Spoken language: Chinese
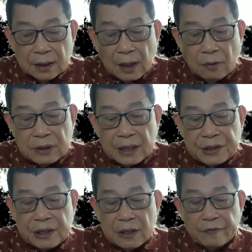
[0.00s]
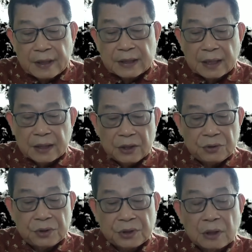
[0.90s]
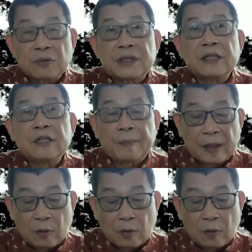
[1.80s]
构建新的发展格局，首先要把